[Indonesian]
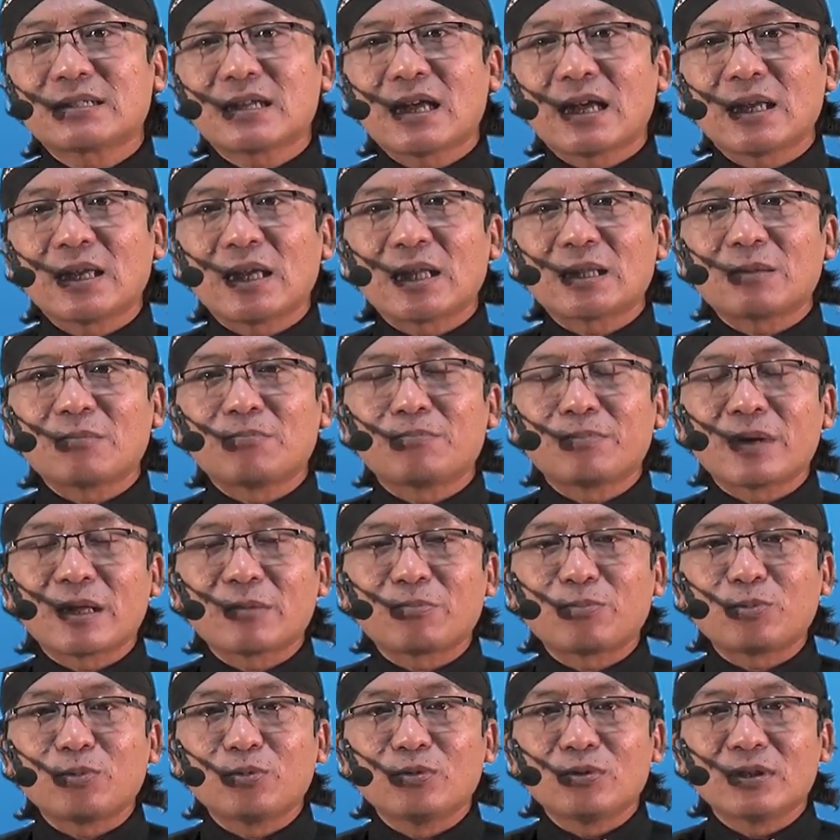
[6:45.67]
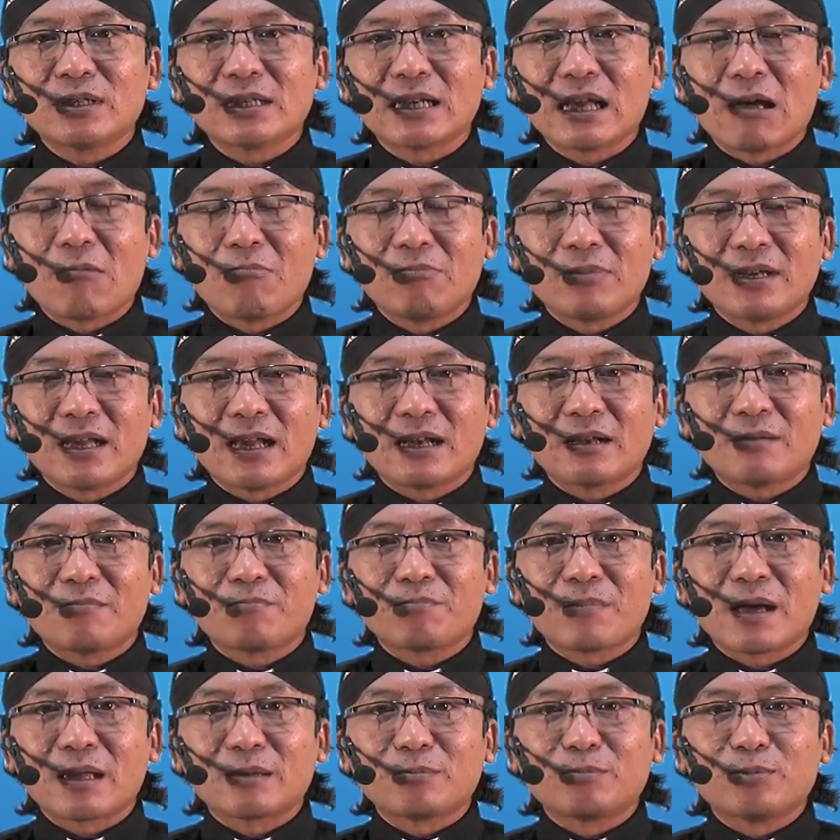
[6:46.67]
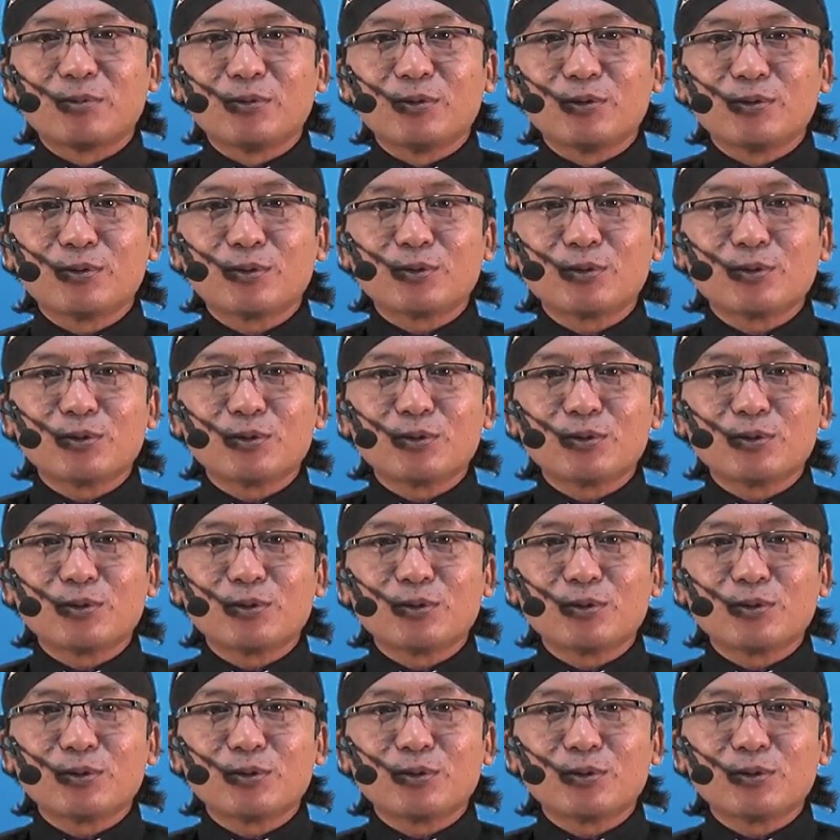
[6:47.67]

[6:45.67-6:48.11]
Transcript: ayat 46 dan 47